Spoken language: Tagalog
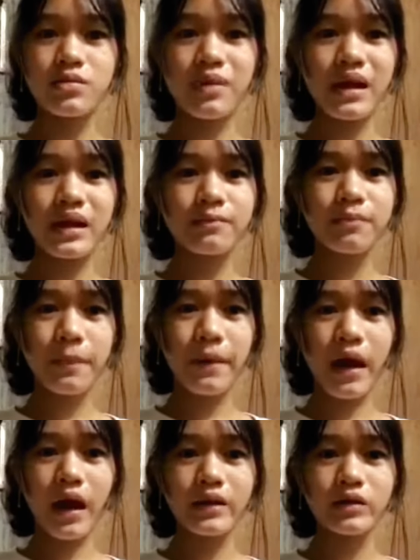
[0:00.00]
Subalit
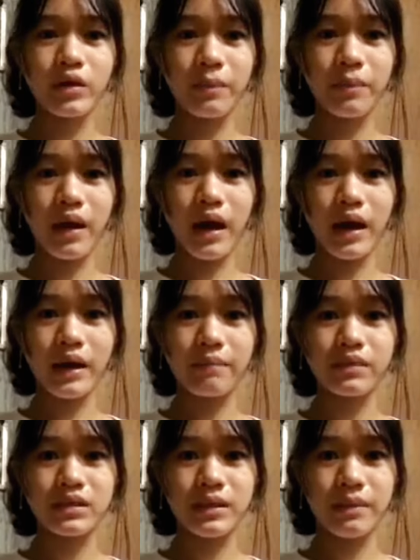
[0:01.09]
paano ang pangarap
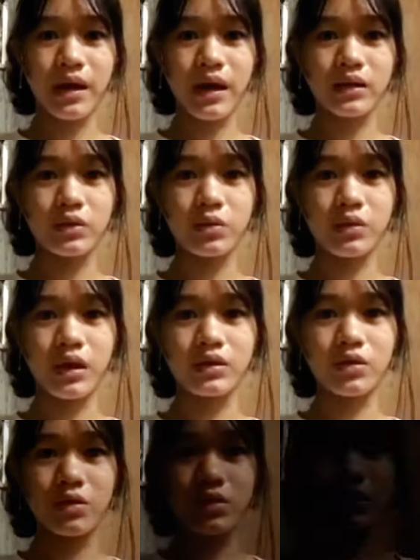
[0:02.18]
ni sa mga tulad
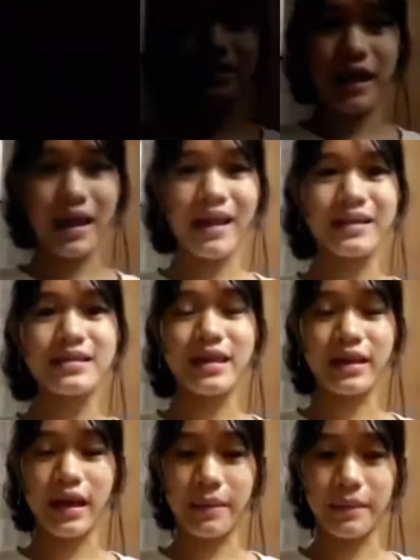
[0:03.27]
kong salat sa
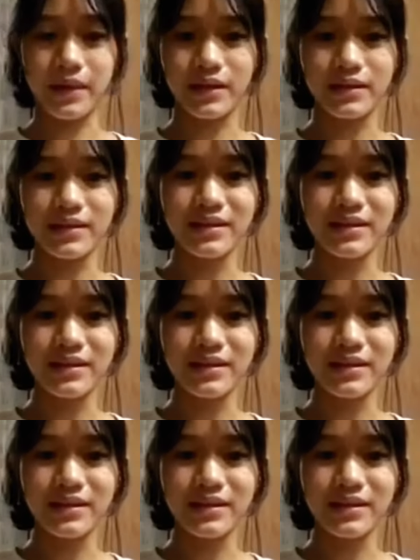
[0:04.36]
yaman.